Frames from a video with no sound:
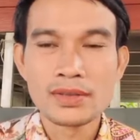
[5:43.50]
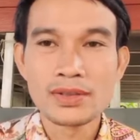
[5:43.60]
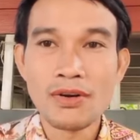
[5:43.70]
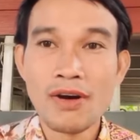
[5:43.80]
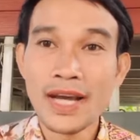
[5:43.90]

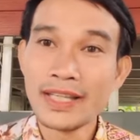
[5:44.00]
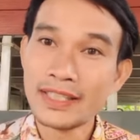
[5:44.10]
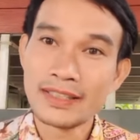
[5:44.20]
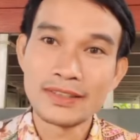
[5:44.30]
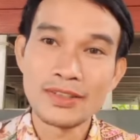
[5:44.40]
ต่อให้
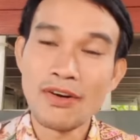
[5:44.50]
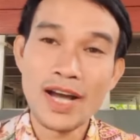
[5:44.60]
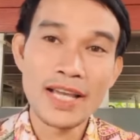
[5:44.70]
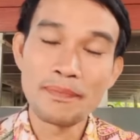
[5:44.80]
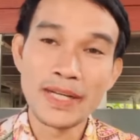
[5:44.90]
ต่อ
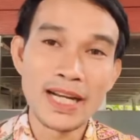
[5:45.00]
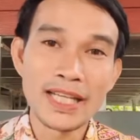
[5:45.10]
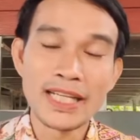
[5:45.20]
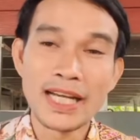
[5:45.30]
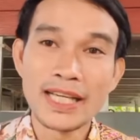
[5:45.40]
ให้เป็นอะไร
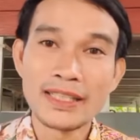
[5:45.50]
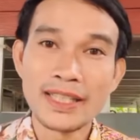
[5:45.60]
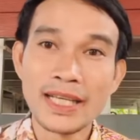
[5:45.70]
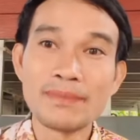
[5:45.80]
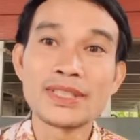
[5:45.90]
ยังไง
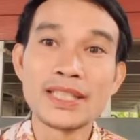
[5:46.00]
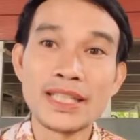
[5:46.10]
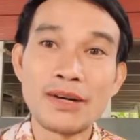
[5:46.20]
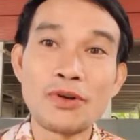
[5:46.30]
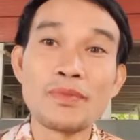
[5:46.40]
เอฟซี
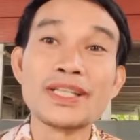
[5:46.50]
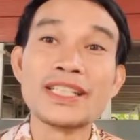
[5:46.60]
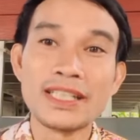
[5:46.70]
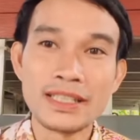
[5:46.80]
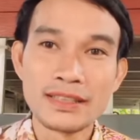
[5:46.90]
เขาก็ไม่ห
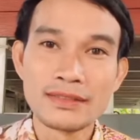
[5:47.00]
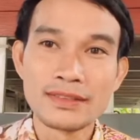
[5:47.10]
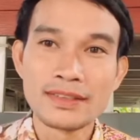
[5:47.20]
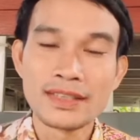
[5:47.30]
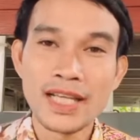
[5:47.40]
นี
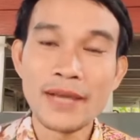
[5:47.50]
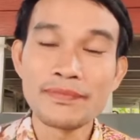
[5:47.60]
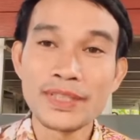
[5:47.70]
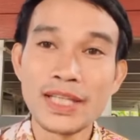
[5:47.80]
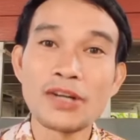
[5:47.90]
เอฟ
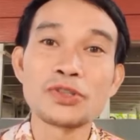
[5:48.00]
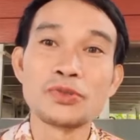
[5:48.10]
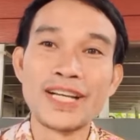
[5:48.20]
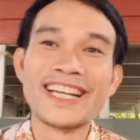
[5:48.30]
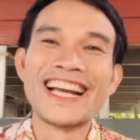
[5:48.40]
ซีเขาก็อยู่
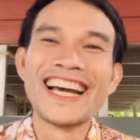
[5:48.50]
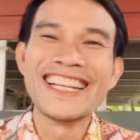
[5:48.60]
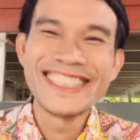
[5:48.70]
อย่างนั้น